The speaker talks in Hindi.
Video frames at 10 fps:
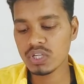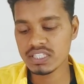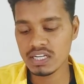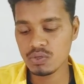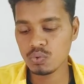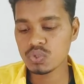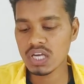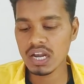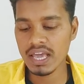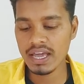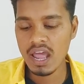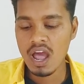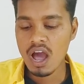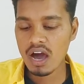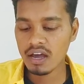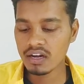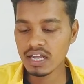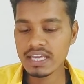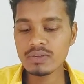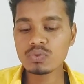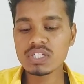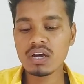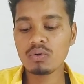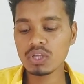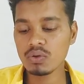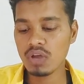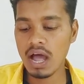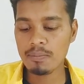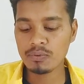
कोड किसी ने यूज कर लिया है अगर नहीं यूज किया होता तो